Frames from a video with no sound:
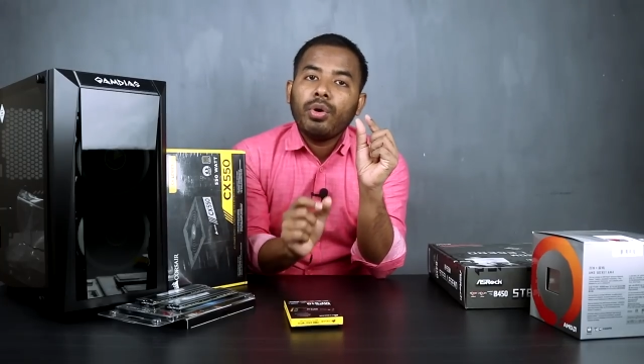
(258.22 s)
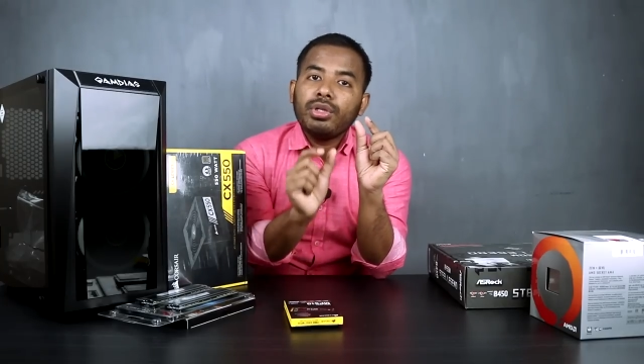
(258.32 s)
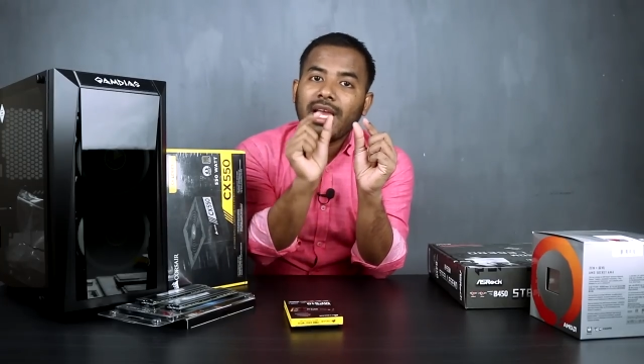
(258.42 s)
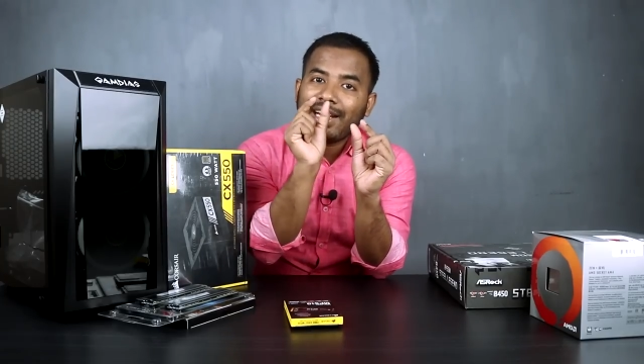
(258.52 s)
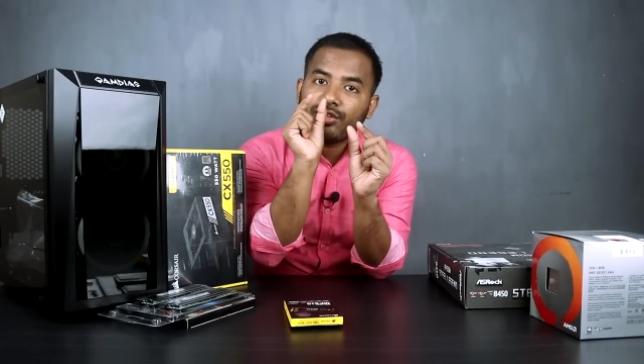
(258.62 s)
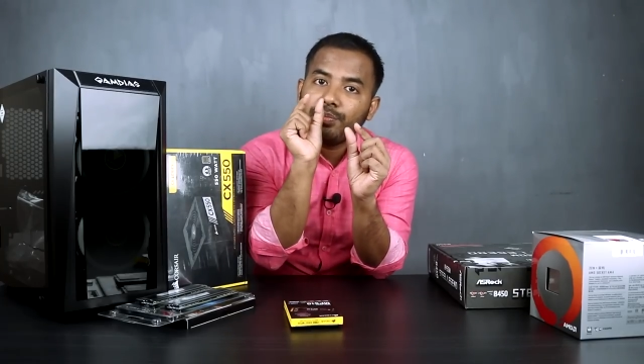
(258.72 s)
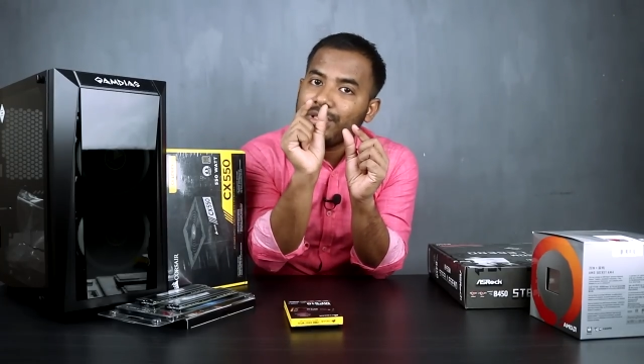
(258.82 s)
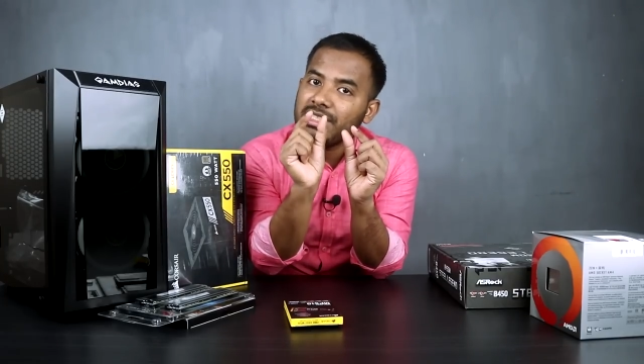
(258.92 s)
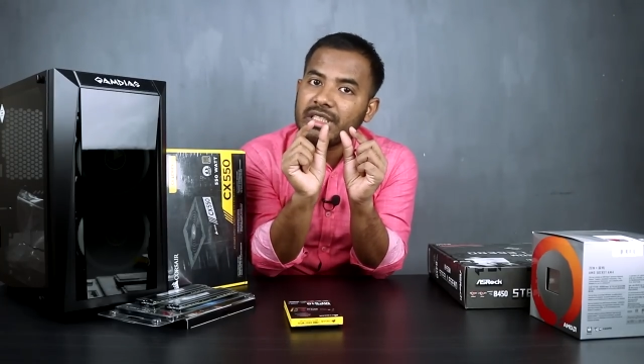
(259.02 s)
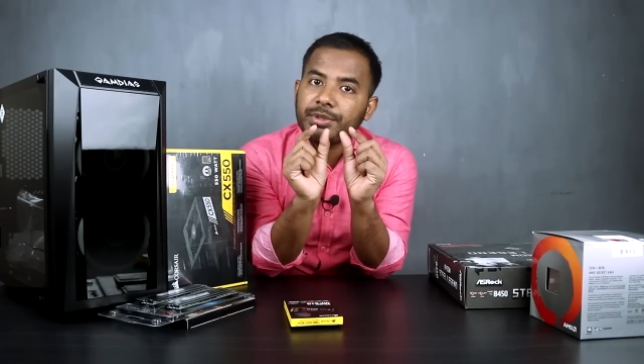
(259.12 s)
ওই একশো
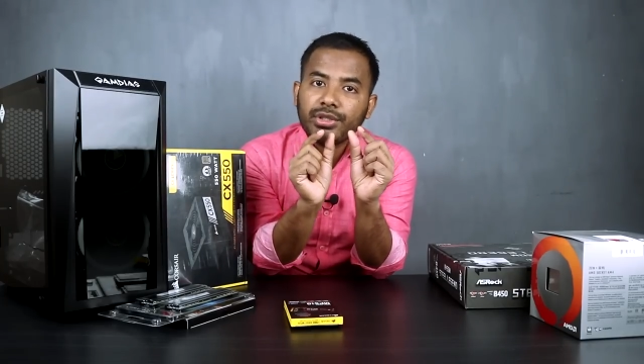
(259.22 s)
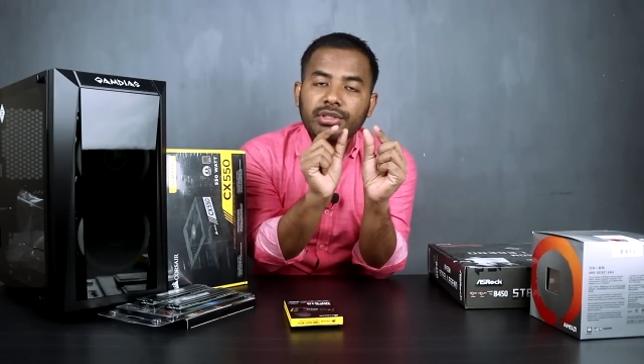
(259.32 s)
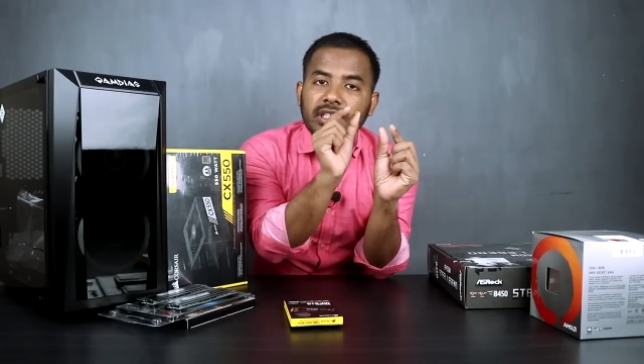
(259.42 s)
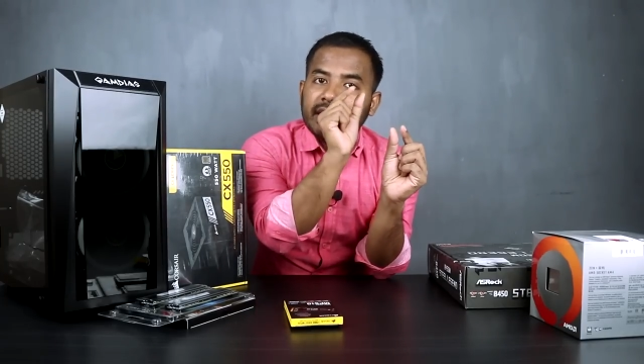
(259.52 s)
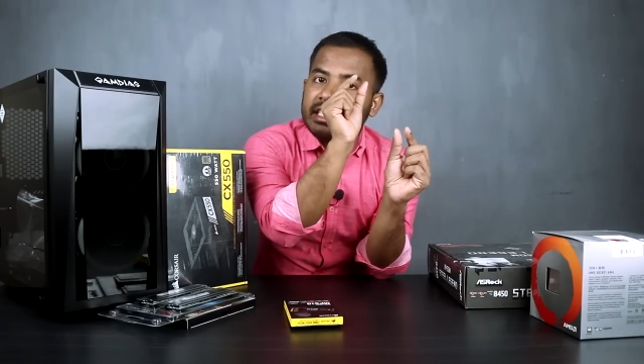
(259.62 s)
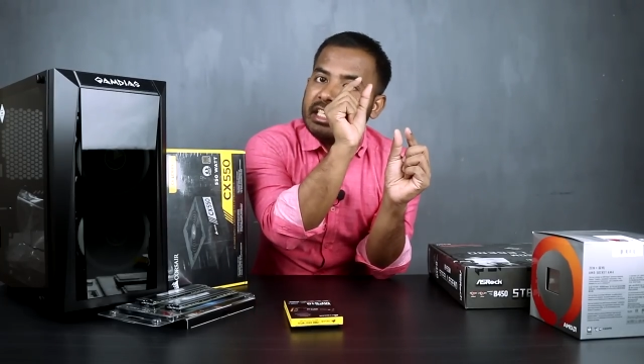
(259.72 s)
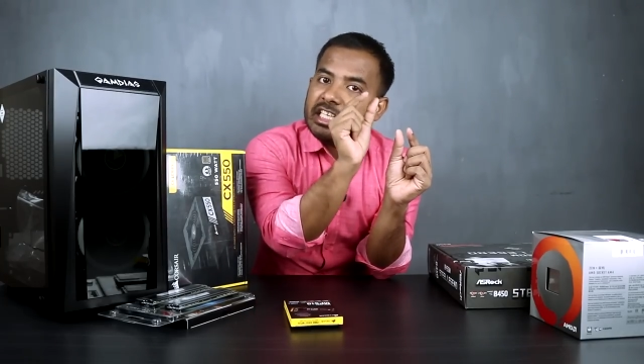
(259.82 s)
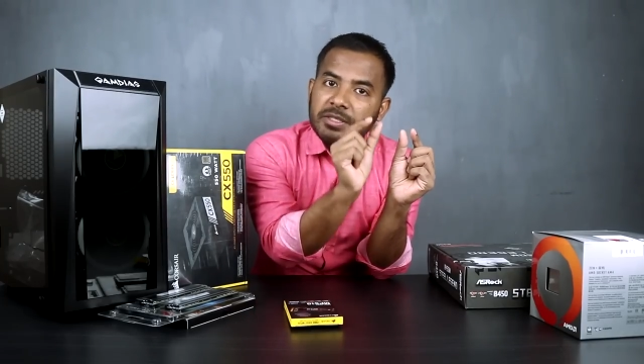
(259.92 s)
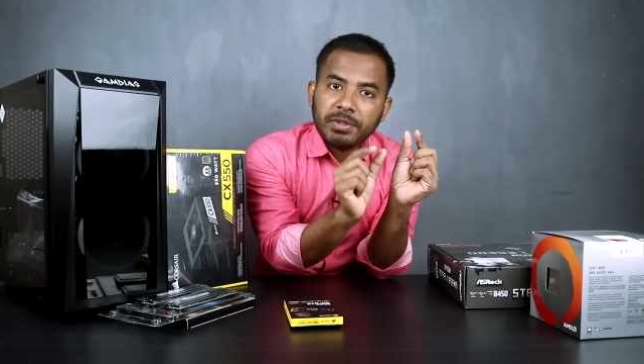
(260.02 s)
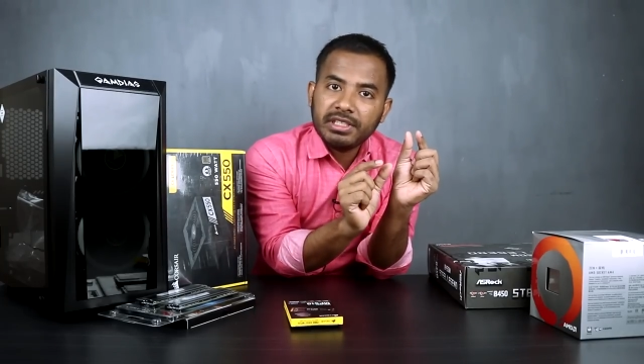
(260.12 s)
বিশ জিবিতেও যে
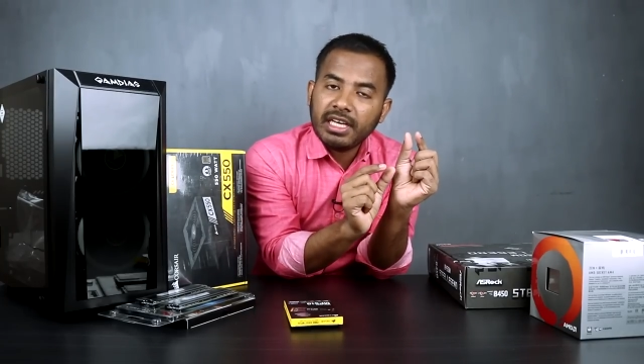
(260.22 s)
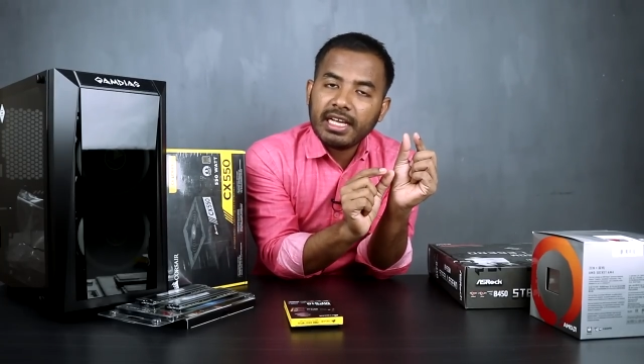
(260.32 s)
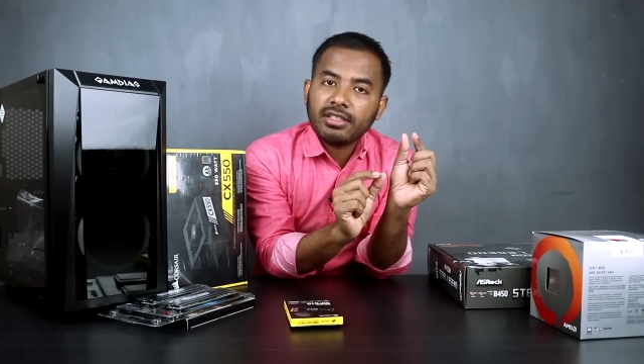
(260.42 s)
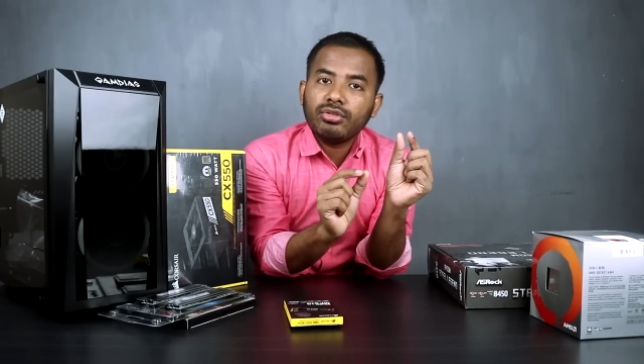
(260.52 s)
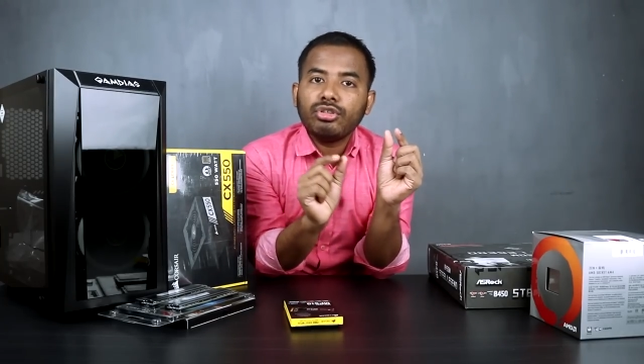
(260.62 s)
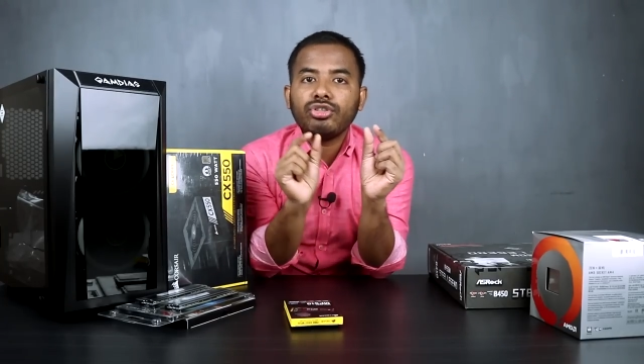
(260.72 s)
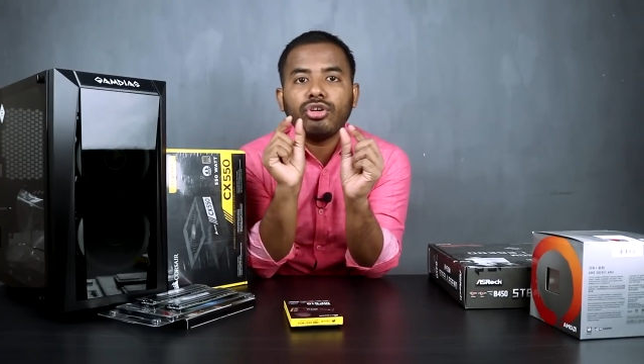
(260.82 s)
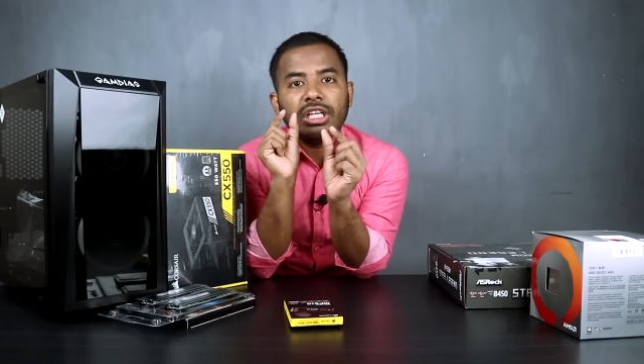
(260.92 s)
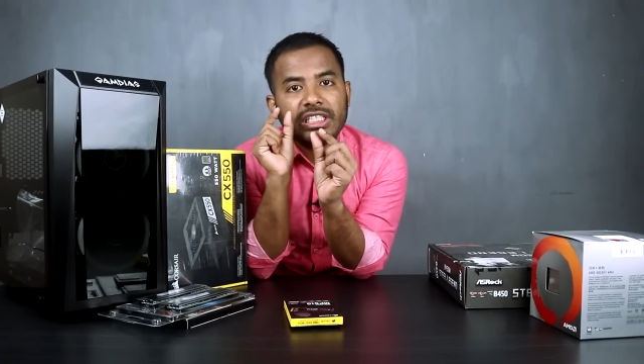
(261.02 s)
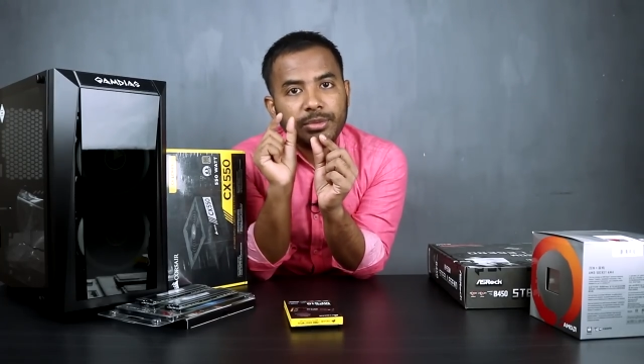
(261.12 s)
ডিটেল স্পিড দেওয়া রাখছে দুশো
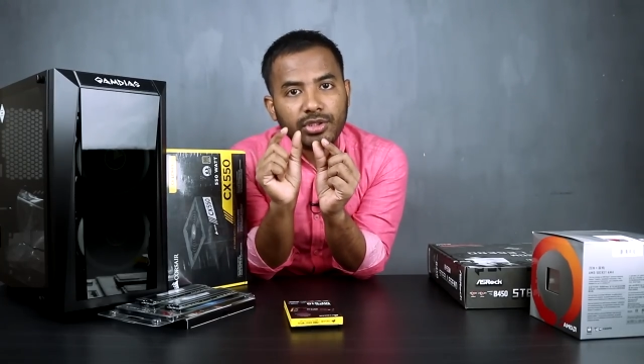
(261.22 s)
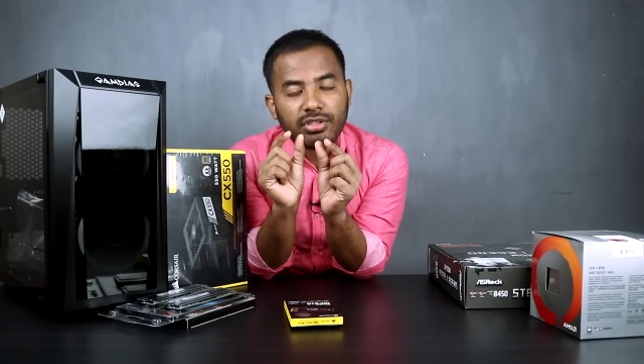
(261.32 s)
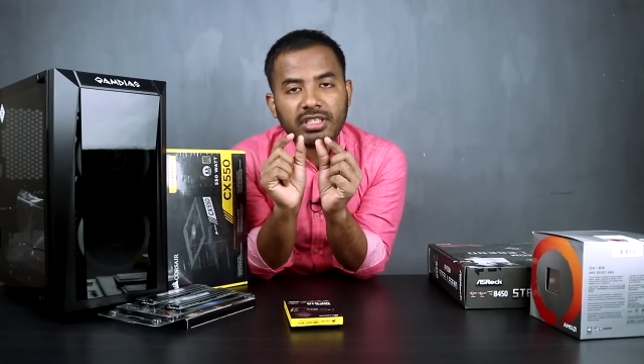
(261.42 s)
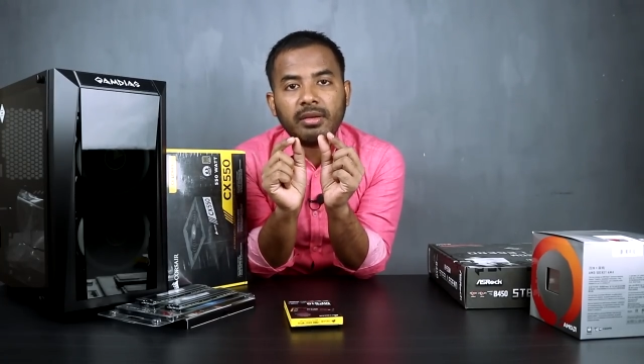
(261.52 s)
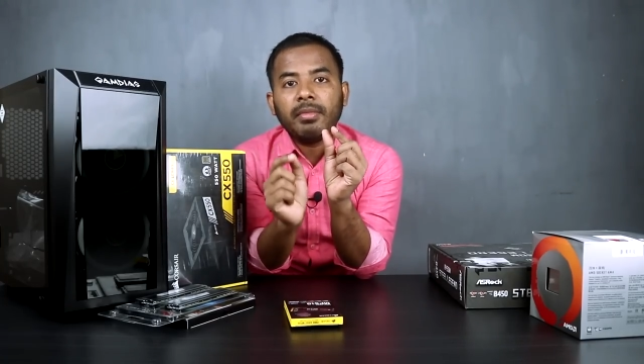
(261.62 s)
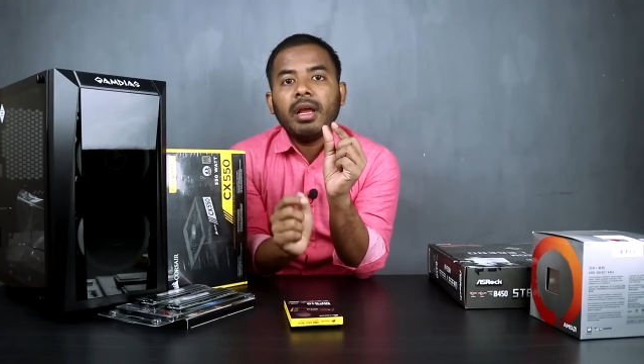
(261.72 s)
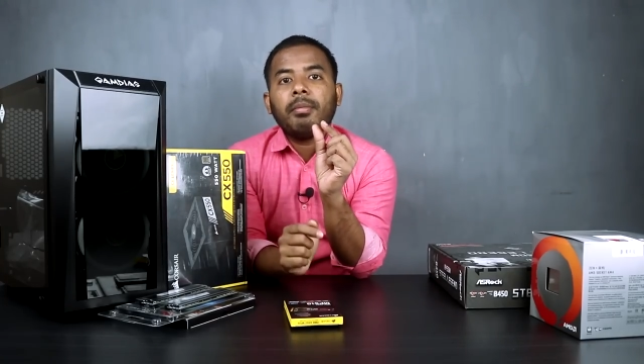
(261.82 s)
চল্লিশ জিবিতেও সেম